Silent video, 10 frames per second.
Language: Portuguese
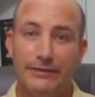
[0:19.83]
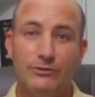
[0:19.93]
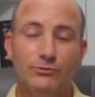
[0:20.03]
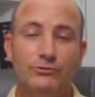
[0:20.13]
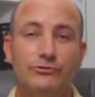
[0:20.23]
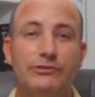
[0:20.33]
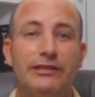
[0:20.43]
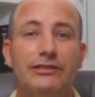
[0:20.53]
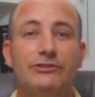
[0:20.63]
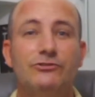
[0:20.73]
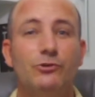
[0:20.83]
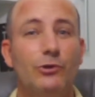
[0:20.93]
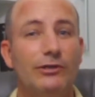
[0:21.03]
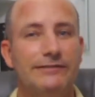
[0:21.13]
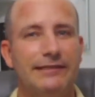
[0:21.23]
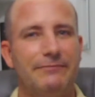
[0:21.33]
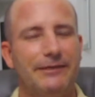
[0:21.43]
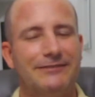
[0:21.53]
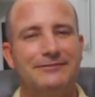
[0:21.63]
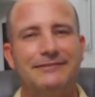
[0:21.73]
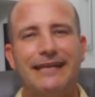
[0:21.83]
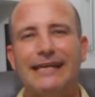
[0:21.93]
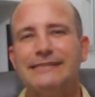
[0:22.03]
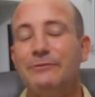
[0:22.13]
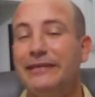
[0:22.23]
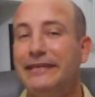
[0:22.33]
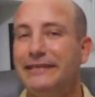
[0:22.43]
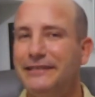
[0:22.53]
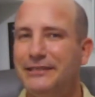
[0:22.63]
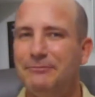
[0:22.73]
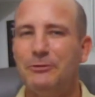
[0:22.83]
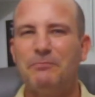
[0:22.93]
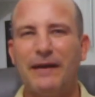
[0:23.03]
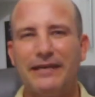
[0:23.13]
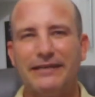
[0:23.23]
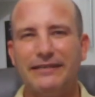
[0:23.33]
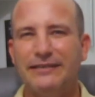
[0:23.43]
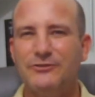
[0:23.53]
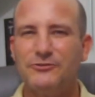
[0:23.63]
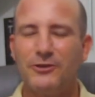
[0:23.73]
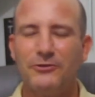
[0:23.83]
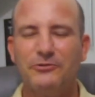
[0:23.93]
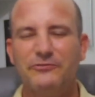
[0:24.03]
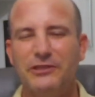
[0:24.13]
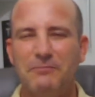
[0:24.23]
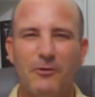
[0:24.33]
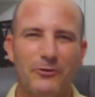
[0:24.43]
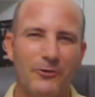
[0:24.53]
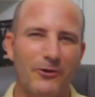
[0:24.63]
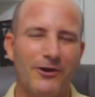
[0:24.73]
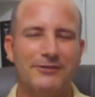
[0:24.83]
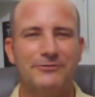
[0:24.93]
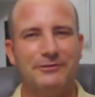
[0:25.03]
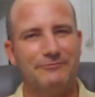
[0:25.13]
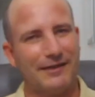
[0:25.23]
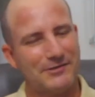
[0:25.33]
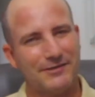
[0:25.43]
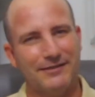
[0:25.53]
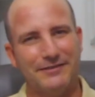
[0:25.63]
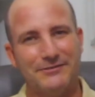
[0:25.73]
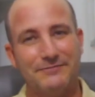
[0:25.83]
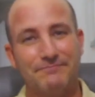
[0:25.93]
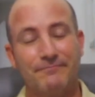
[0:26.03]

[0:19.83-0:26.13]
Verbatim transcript: E o uso destes dois elementos traz o um equilíbrio para que aquele solo não fique monótono e fatigante.